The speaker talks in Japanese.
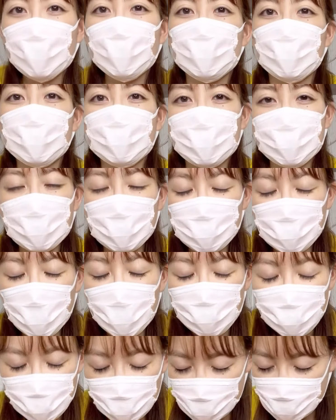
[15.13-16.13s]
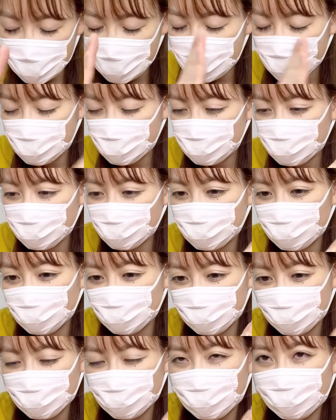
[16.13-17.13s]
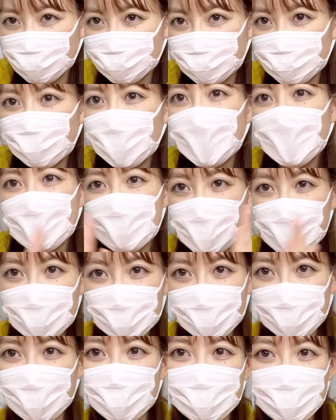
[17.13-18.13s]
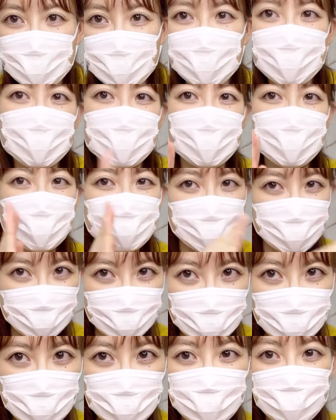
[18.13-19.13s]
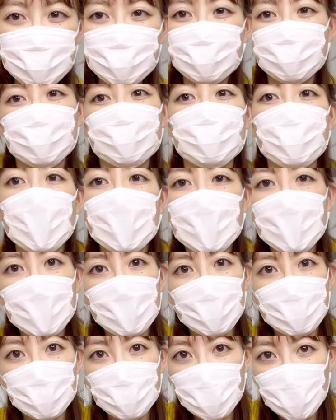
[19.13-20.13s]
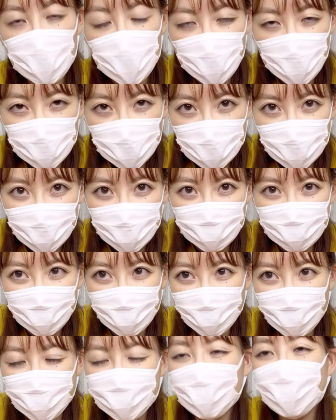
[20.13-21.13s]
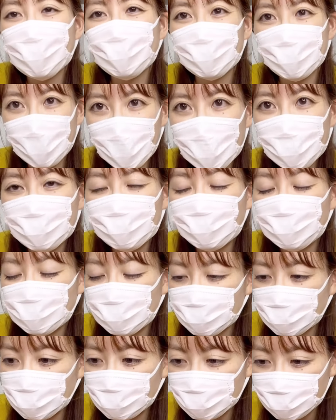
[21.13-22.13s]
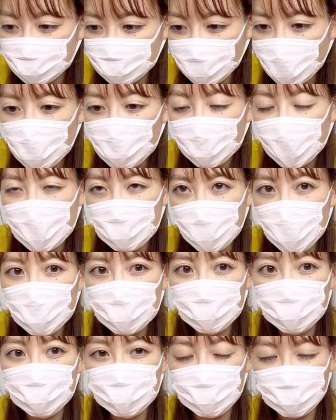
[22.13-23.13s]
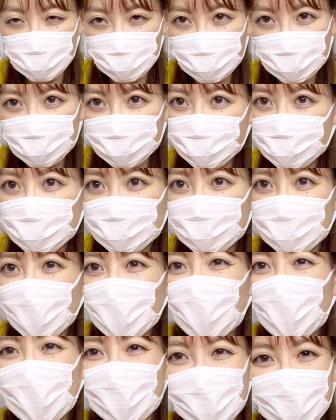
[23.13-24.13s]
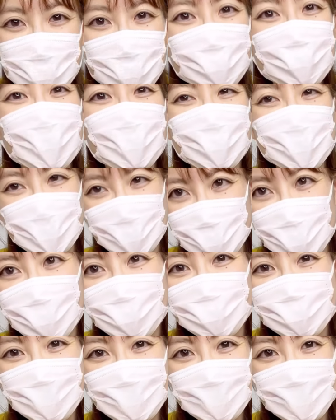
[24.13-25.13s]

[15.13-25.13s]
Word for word: やっていきたいと思います。前回、前々回と、えー、好評いただいていたので、今回も、撮ろうかなと思いまして。